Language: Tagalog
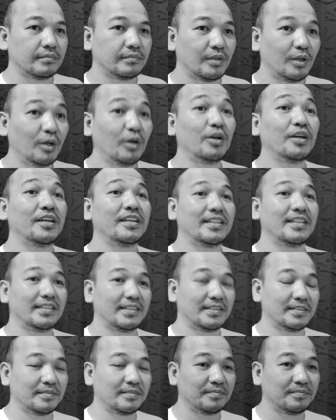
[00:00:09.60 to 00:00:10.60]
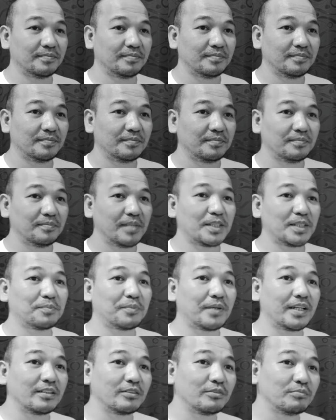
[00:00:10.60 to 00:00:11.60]
Uy, best
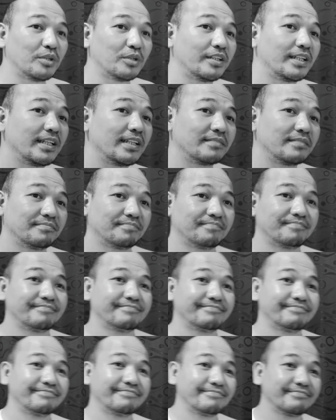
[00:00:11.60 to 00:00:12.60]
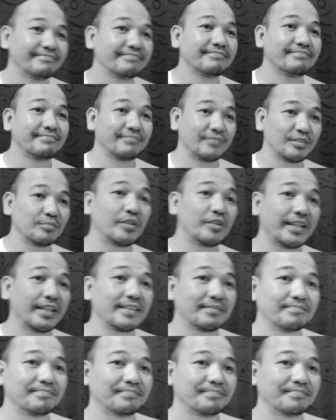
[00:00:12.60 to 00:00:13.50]
friend, good morning. Good morning.